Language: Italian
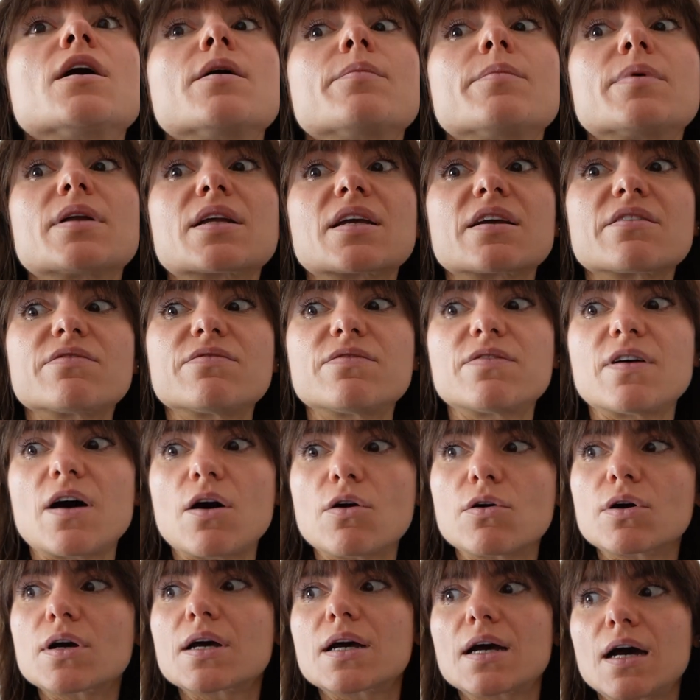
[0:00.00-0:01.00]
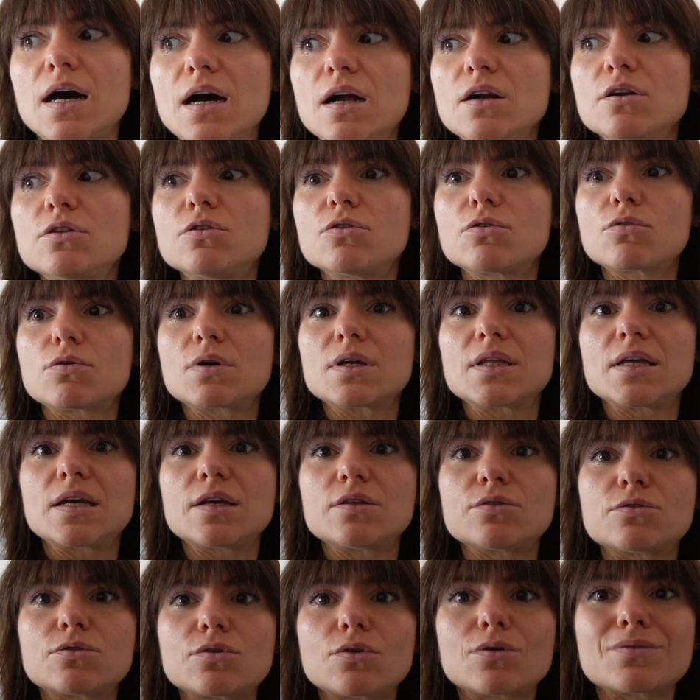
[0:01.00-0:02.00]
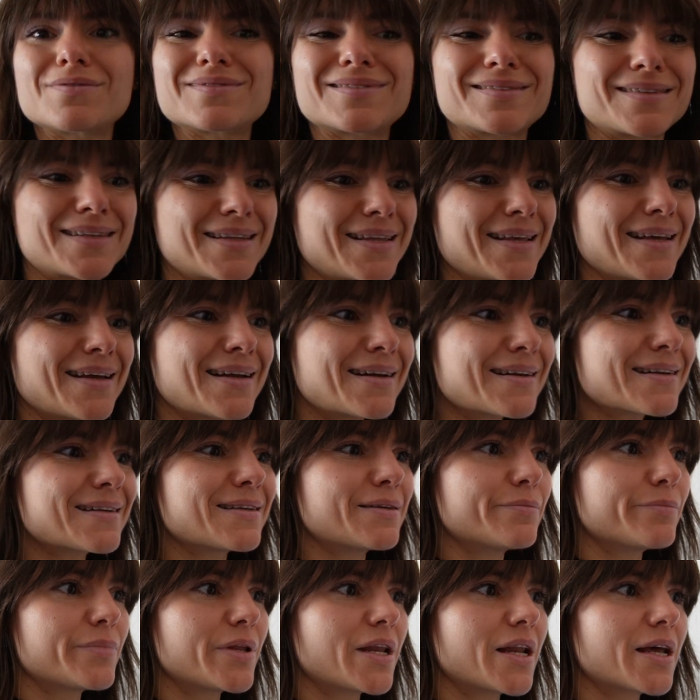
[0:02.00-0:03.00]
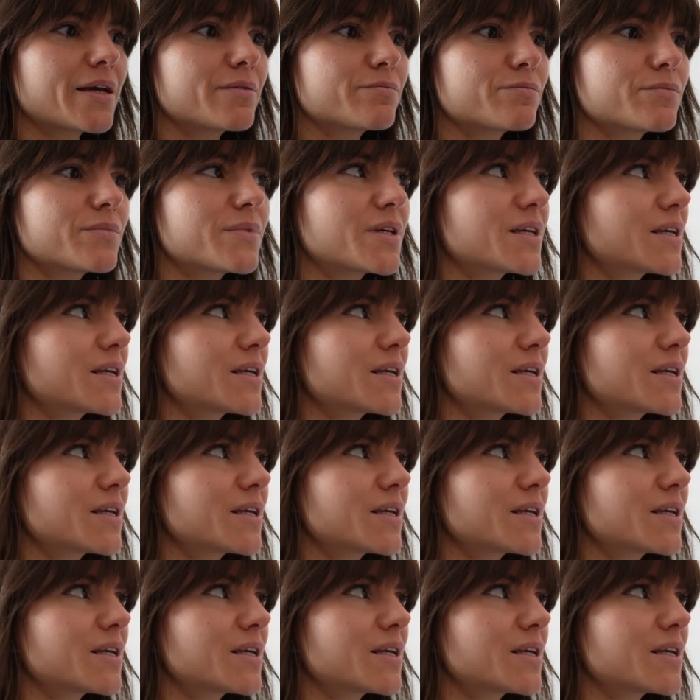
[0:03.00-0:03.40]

perché fa un caldo qua dentro terribile